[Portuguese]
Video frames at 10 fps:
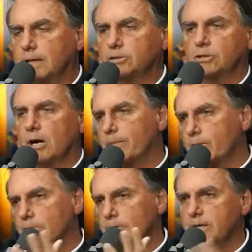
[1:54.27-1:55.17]
a
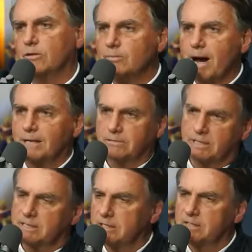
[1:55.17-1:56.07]
tropa quando está no
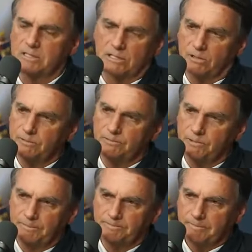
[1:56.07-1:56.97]
mato, exercício, seja o que
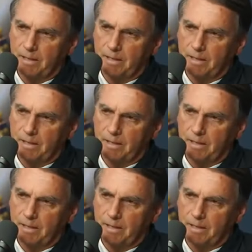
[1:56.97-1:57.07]
for.